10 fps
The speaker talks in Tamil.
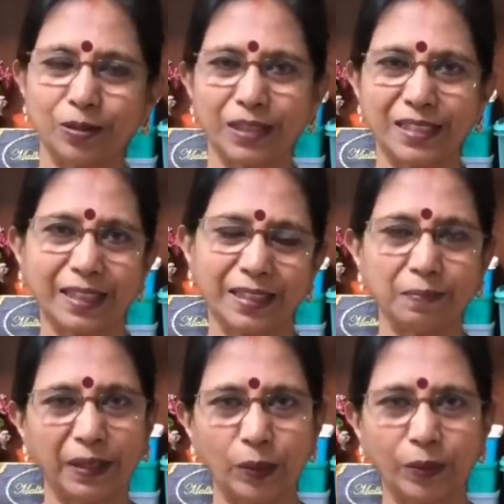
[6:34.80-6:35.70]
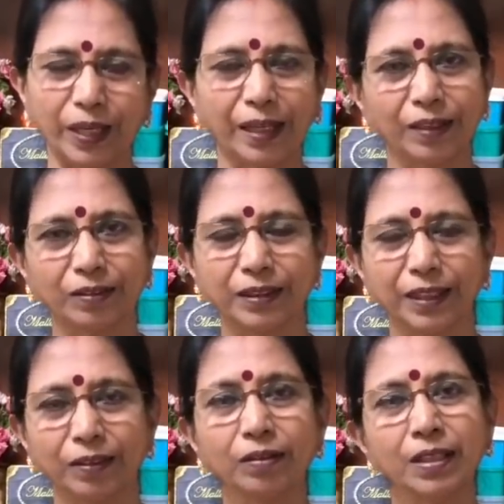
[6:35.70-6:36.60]
சுண்டல் செய்கிறது பழக்கம் எல்லாருக்கும்
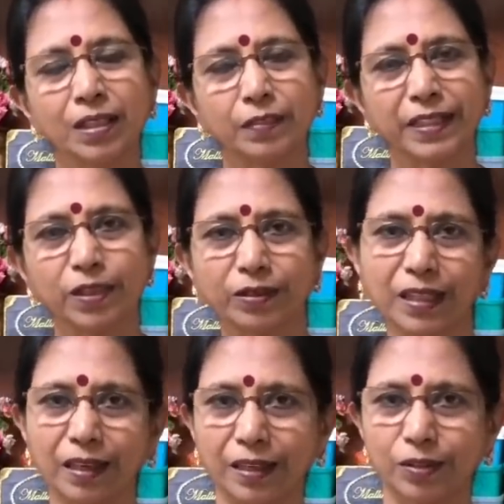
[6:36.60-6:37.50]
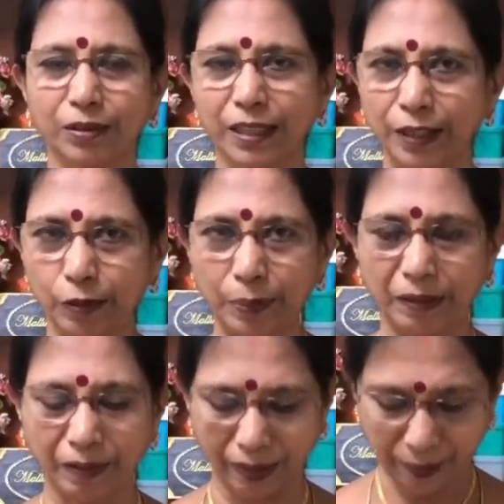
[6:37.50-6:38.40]
தெரியும் ஸ்வீட் சுண்டல் கார சுண்டல் ரெண்டும்
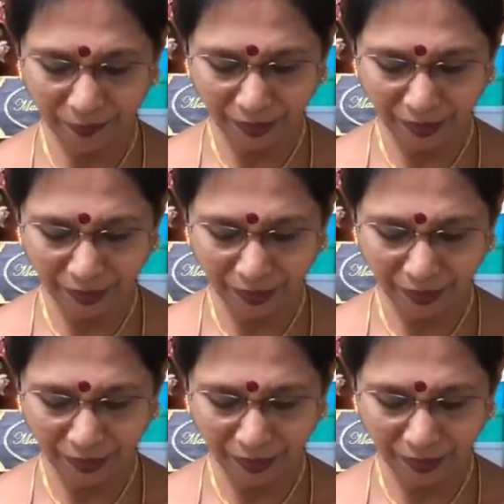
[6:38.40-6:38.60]
பண்ணுவாங்க